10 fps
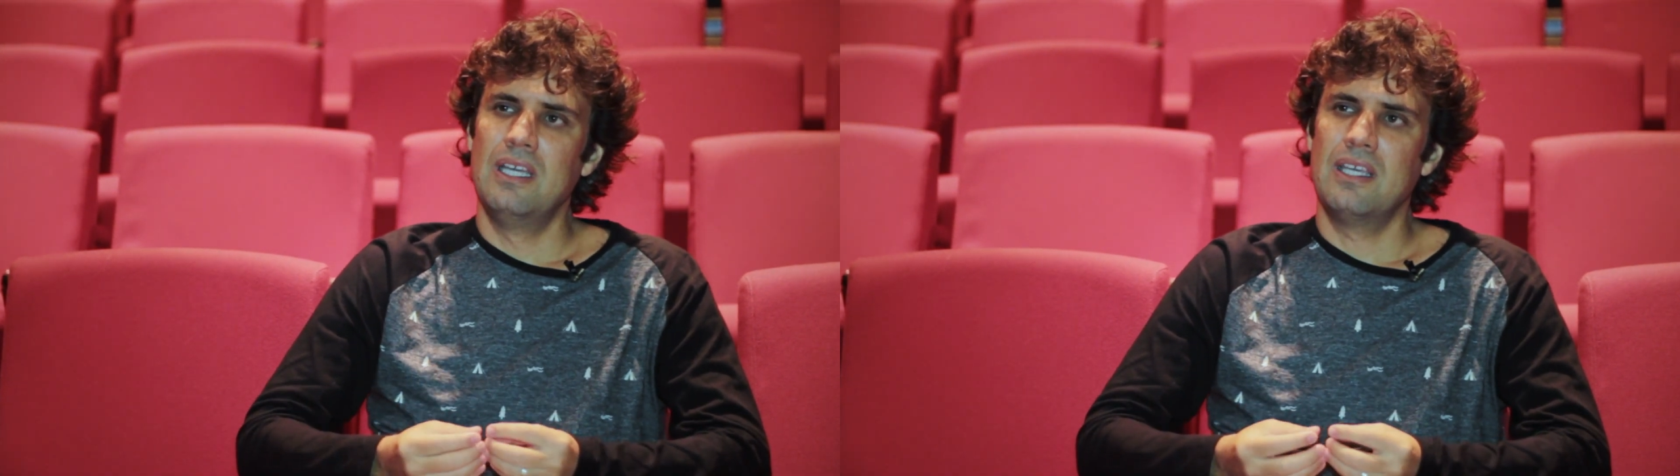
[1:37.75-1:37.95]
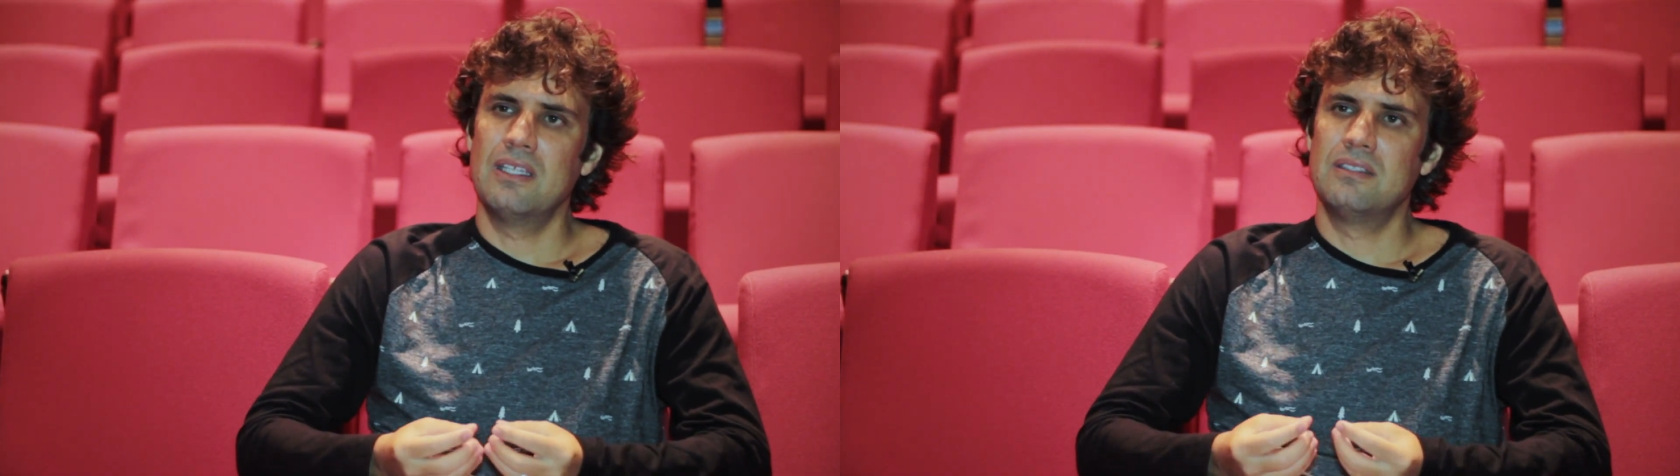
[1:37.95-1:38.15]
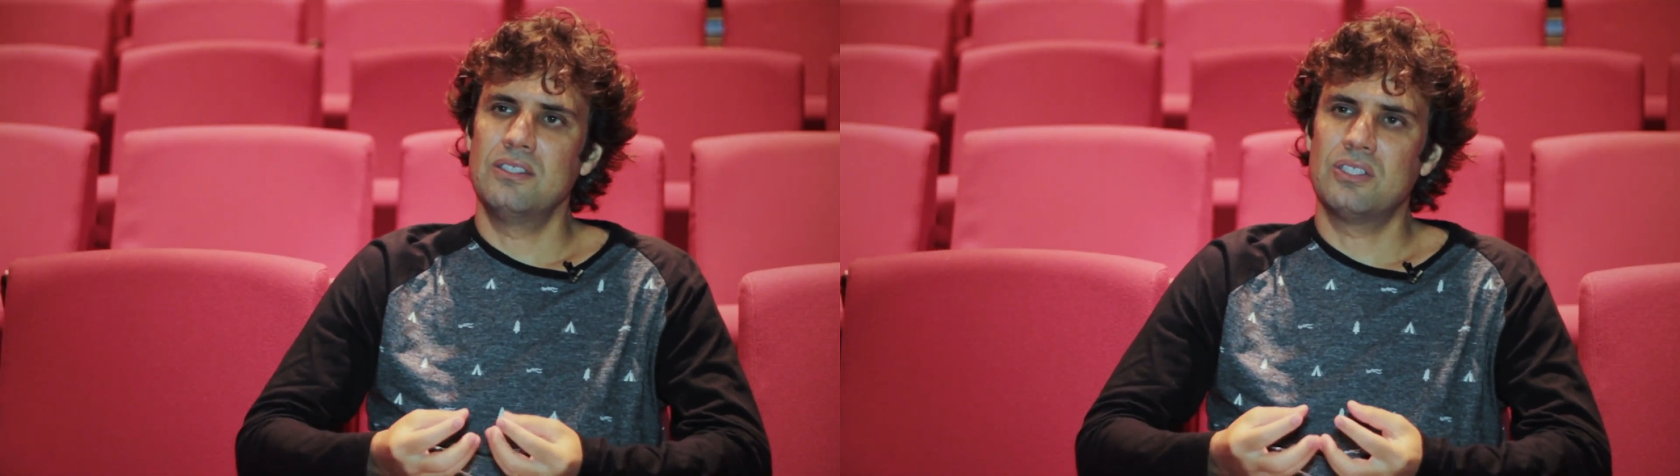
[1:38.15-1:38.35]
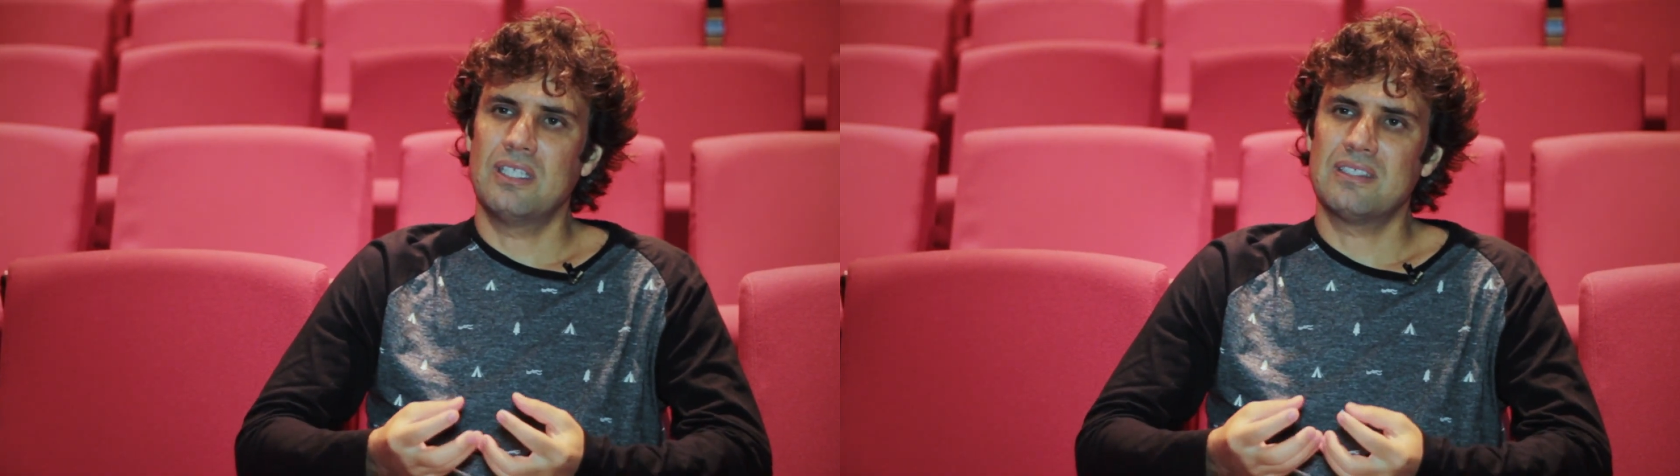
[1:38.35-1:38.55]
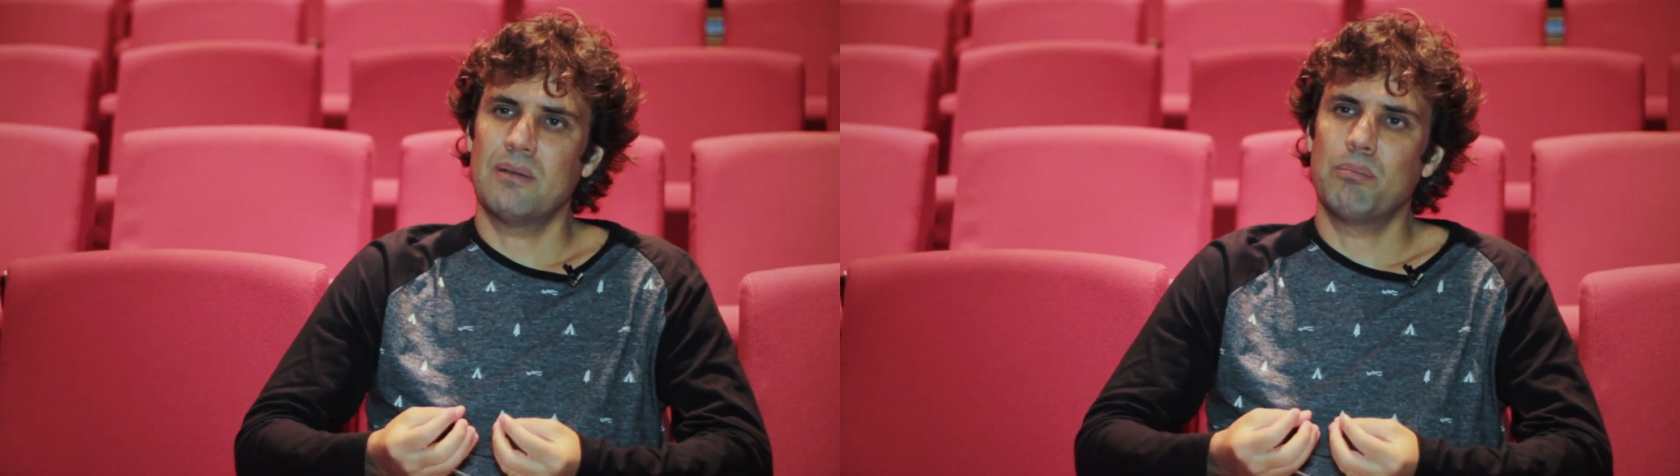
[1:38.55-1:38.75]
que existe
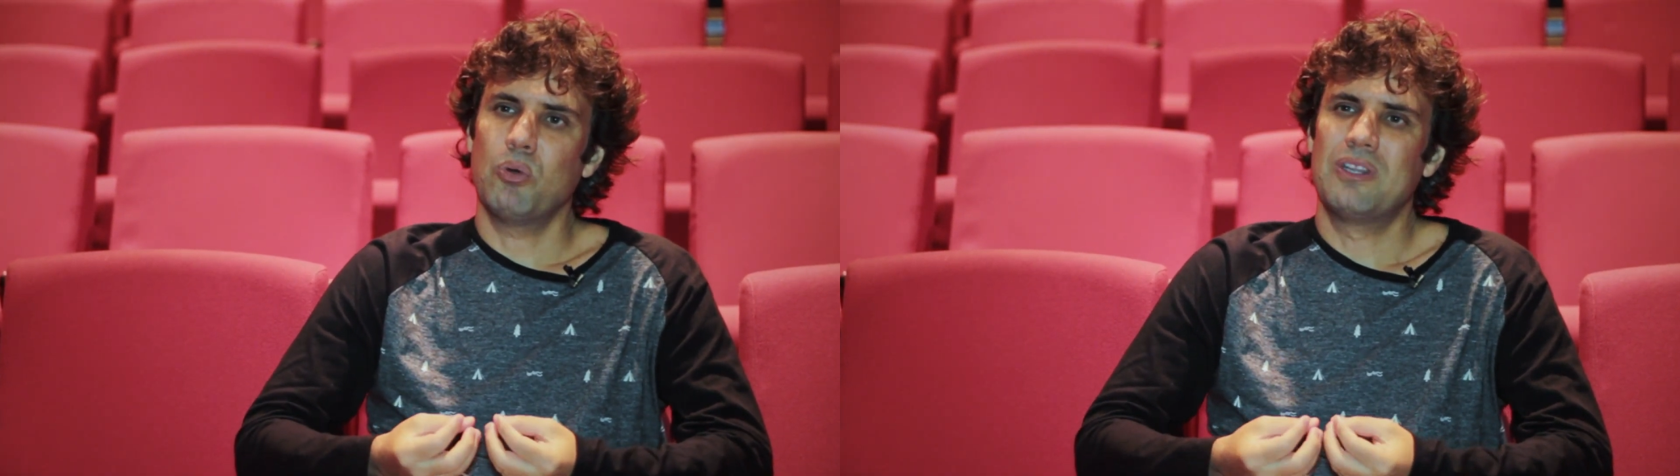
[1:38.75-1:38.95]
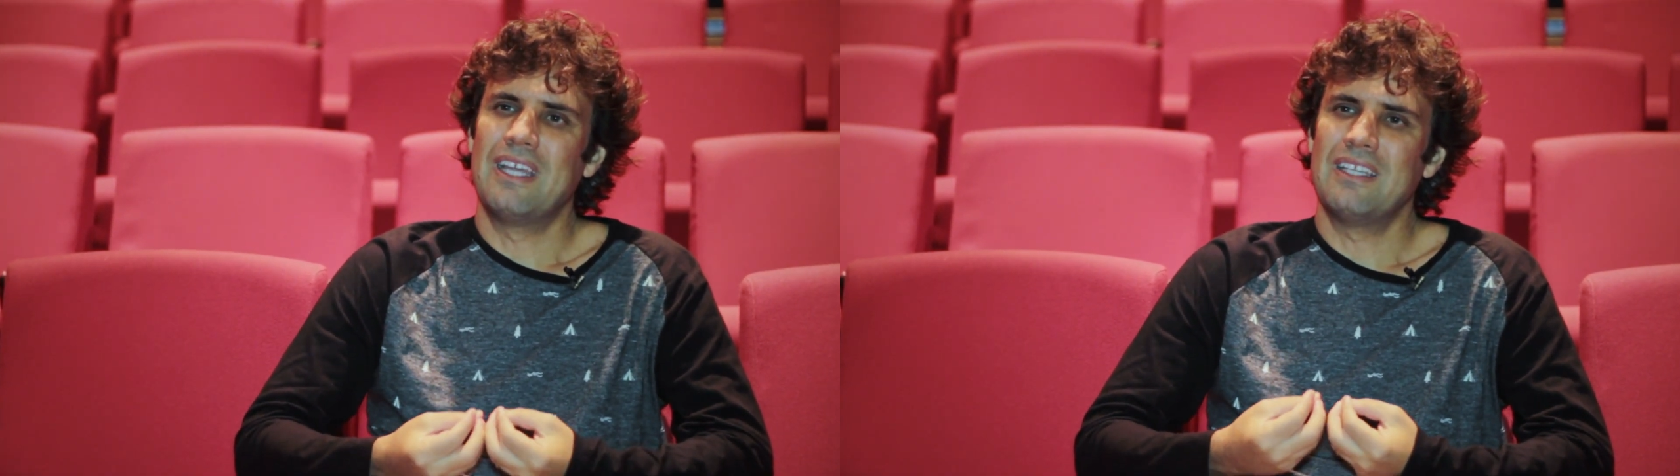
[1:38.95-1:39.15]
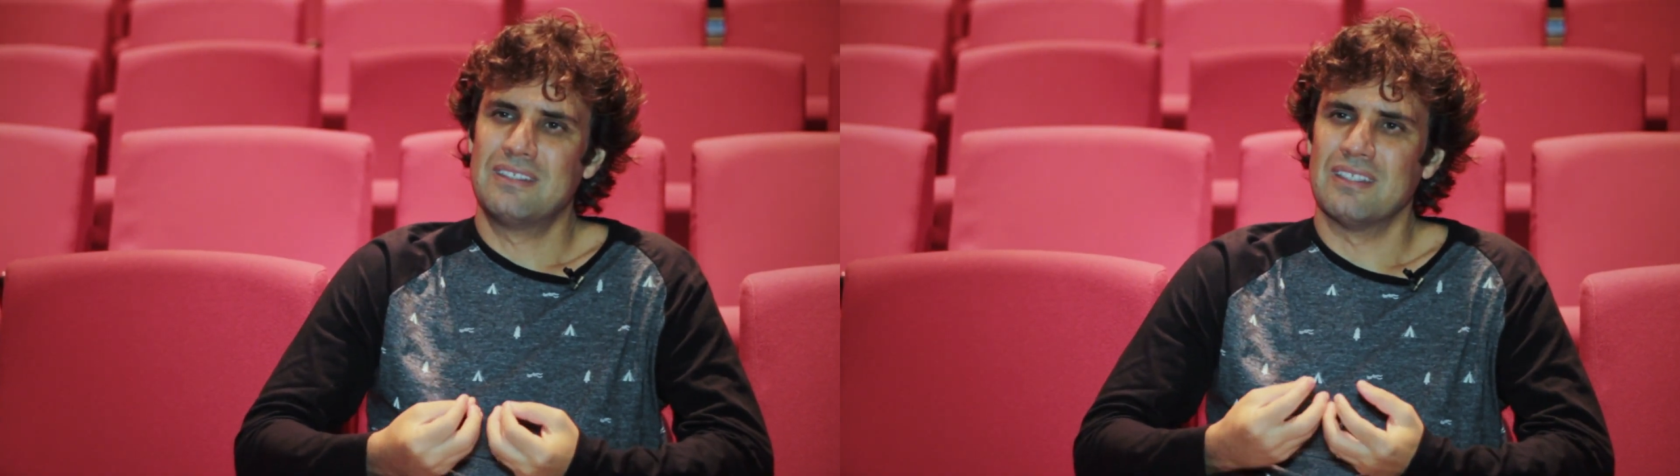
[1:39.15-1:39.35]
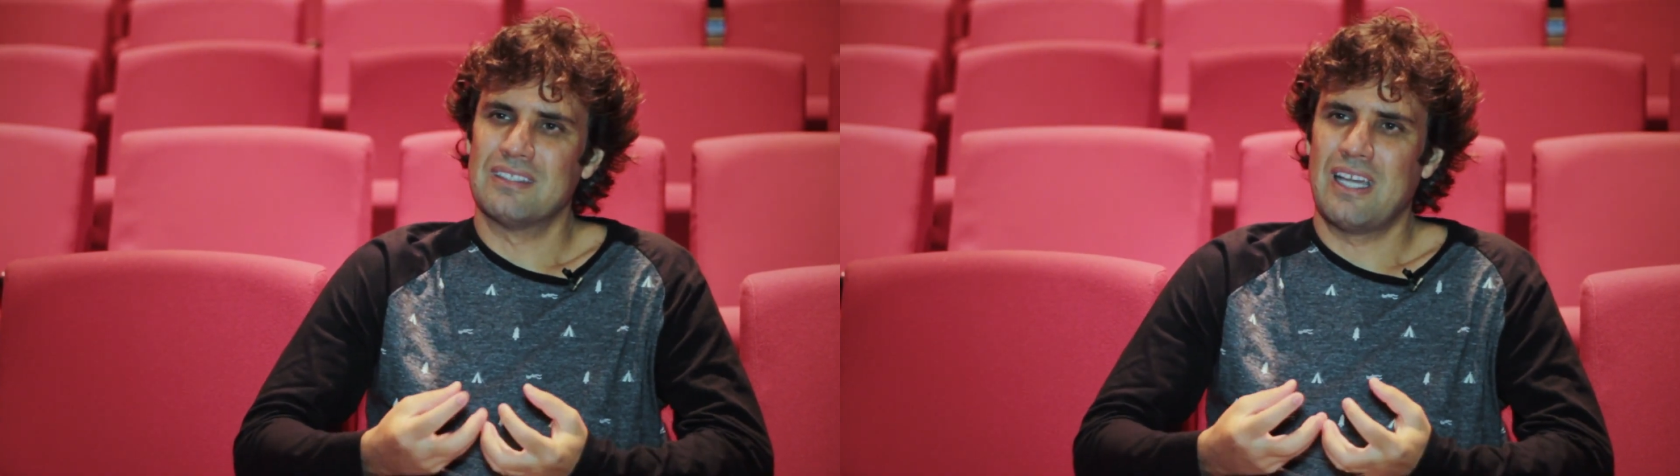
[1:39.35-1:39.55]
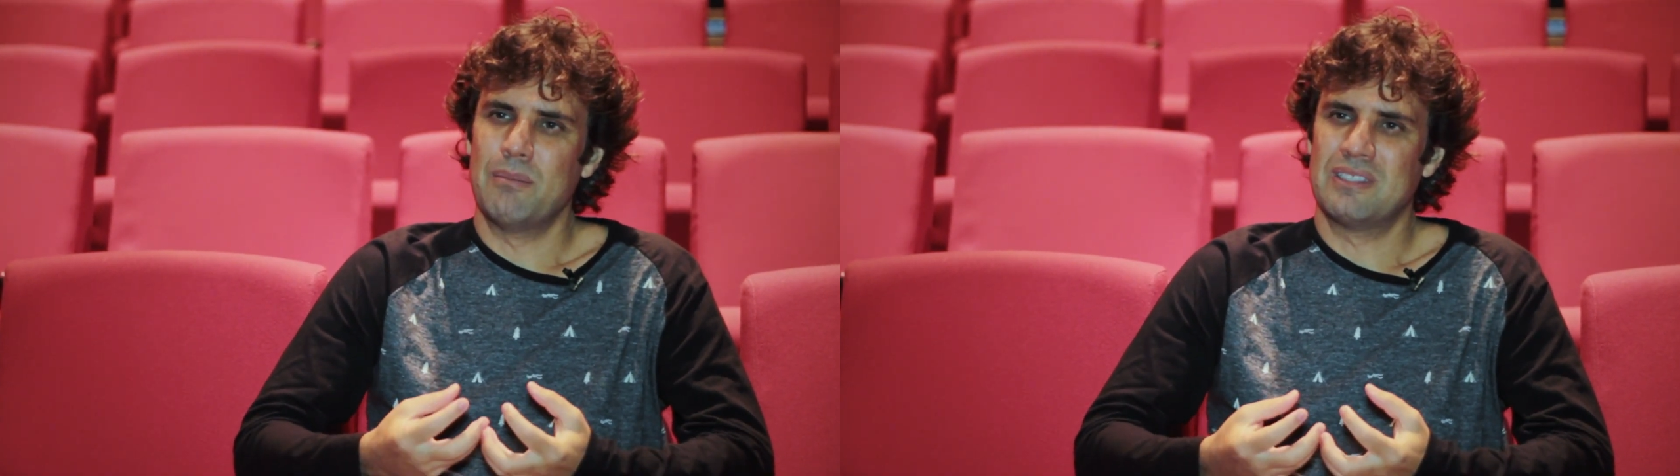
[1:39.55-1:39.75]
essa potência, sabe?